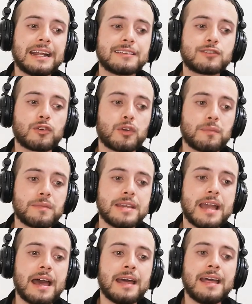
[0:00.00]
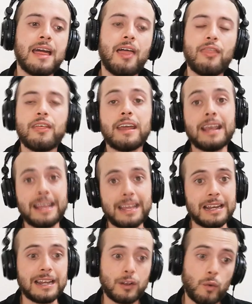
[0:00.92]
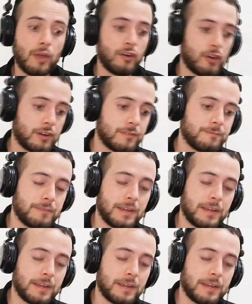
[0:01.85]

gastronomía de el Ecuador.